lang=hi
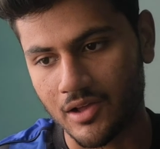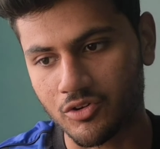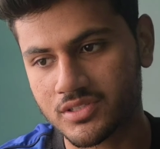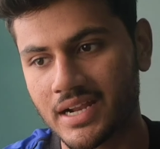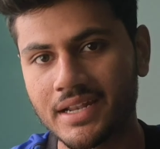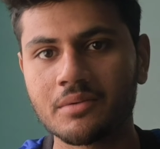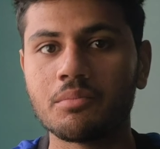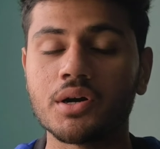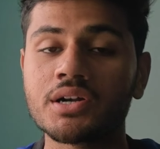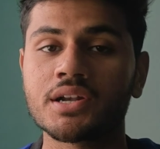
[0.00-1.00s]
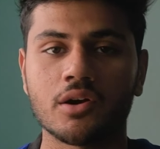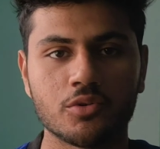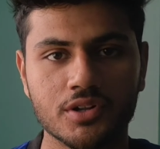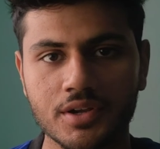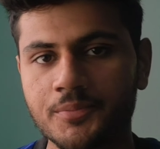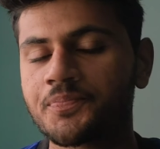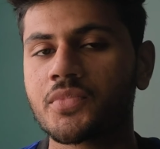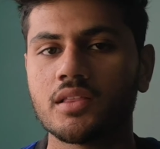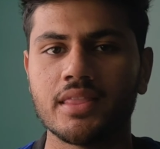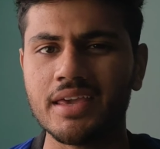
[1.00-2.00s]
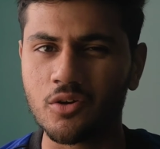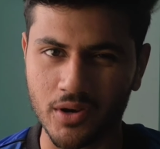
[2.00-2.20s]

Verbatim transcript: आई वॉज गेटिंग बर्नड आउट नहीं